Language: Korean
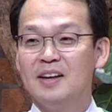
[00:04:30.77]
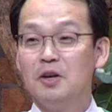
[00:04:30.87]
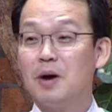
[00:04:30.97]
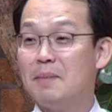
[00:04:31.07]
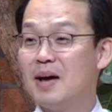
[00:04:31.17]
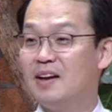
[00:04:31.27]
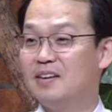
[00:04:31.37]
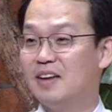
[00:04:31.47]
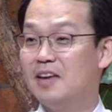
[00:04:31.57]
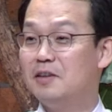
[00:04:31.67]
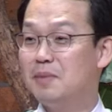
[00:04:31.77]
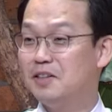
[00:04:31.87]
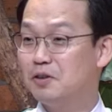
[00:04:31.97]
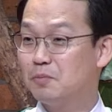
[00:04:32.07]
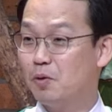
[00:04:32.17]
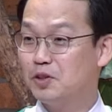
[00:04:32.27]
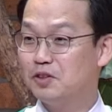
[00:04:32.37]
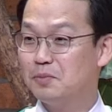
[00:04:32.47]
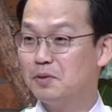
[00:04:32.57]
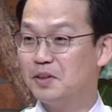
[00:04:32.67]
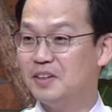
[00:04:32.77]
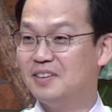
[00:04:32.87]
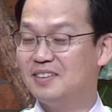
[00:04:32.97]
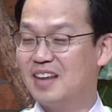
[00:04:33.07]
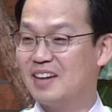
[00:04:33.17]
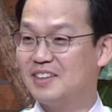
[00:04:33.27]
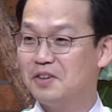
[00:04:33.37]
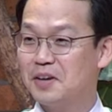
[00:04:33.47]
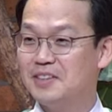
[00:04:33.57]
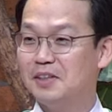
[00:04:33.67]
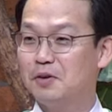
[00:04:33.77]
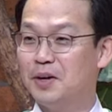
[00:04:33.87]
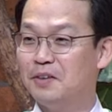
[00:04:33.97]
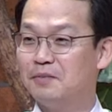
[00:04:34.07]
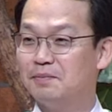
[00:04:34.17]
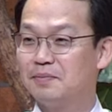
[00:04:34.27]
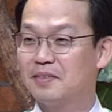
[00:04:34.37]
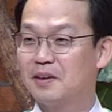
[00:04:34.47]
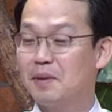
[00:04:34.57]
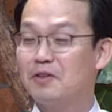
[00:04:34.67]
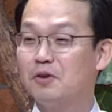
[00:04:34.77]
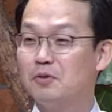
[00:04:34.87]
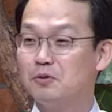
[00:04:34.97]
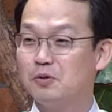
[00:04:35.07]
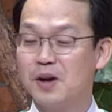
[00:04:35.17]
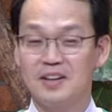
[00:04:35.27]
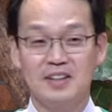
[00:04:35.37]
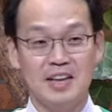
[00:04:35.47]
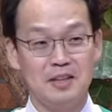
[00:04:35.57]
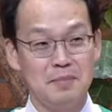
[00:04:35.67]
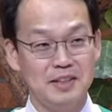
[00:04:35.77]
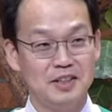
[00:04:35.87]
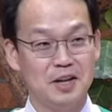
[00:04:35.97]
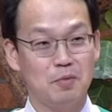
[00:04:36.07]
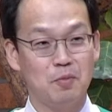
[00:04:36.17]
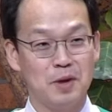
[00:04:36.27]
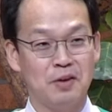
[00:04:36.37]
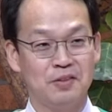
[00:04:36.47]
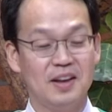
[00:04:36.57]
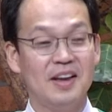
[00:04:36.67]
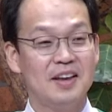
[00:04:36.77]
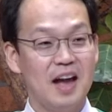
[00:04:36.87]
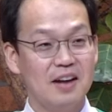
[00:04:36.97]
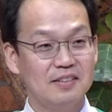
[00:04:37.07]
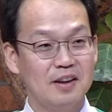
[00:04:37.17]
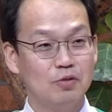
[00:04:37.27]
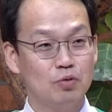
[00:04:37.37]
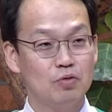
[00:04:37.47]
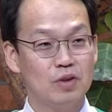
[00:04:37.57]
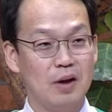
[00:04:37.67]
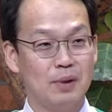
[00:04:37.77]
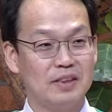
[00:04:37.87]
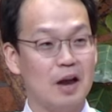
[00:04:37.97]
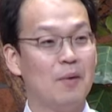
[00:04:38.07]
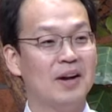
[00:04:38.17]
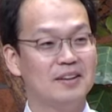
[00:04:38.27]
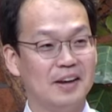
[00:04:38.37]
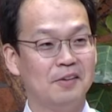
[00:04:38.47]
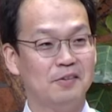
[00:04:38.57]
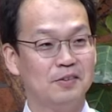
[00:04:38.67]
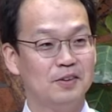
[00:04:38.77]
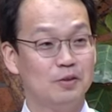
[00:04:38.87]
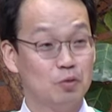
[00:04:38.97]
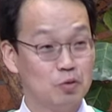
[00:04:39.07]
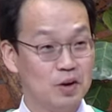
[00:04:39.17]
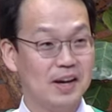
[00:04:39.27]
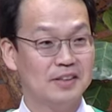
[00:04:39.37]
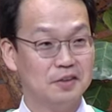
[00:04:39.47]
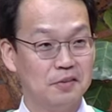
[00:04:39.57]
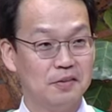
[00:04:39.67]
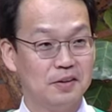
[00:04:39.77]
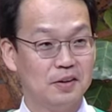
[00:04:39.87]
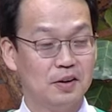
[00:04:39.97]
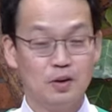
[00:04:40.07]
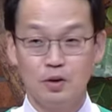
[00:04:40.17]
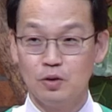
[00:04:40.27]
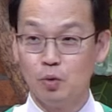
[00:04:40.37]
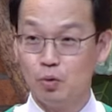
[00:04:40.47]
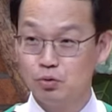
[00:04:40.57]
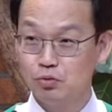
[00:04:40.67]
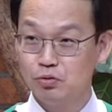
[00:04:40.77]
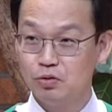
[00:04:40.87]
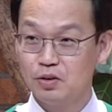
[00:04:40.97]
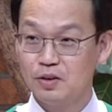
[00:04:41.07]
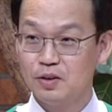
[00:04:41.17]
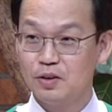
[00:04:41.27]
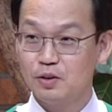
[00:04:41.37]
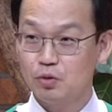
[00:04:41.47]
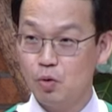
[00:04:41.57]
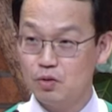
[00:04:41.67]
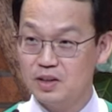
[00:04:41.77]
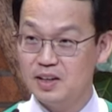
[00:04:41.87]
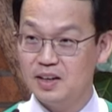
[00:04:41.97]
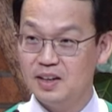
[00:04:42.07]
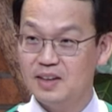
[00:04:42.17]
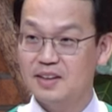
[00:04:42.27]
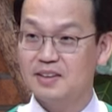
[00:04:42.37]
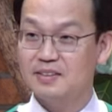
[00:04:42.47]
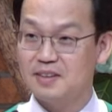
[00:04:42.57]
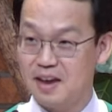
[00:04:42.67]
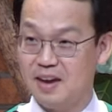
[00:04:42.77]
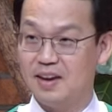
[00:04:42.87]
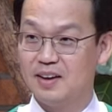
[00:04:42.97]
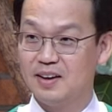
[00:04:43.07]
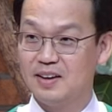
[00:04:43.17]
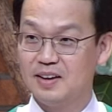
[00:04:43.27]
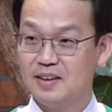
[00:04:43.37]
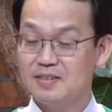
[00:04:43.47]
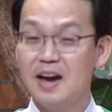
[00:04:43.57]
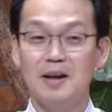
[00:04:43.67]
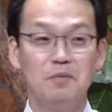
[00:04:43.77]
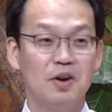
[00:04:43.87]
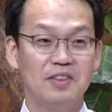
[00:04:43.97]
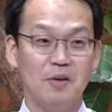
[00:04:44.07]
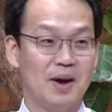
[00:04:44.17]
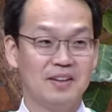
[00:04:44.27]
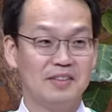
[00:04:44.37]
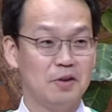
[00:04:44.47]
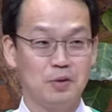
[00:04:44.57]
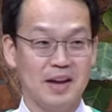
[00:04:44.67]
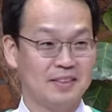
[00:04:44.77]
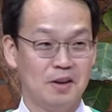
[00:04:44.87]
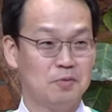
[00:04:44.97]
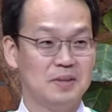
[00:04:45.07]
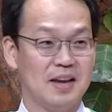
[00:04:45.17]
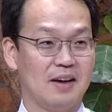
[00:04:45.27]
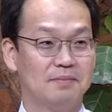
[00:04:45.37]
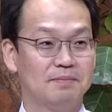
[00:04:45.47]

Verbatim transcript: 여러 아마 애니메이션 보셨던 분들은 다 기억하실 거예요. 백설공주가 그 애니메이션에 보면 항상 누군가와 대화를 해요. 누구랑 하죠? 노루, 토끼, 새, 사람과 대화하는 내용이 안 나옵니다.